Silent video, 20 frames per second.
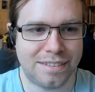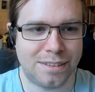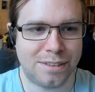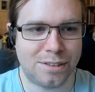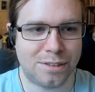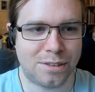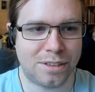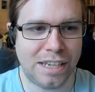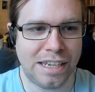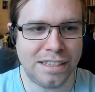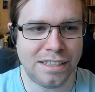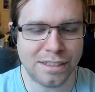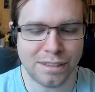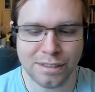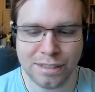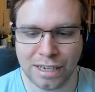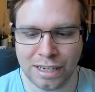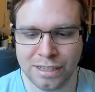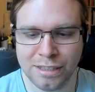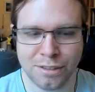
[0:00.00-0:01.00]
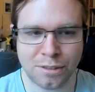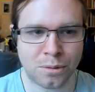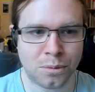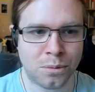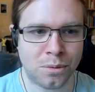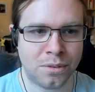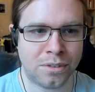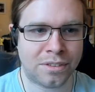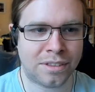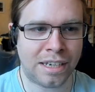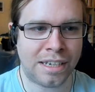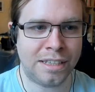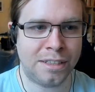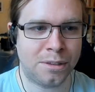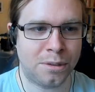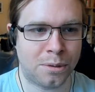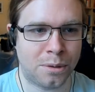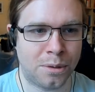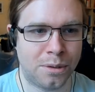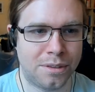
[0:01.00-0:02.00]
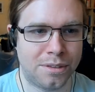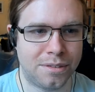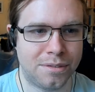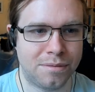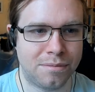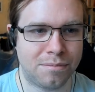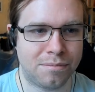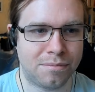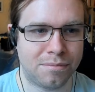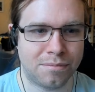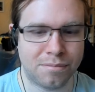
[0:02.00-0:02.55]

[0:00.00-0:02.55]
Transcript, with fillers: Es hätte also sein können.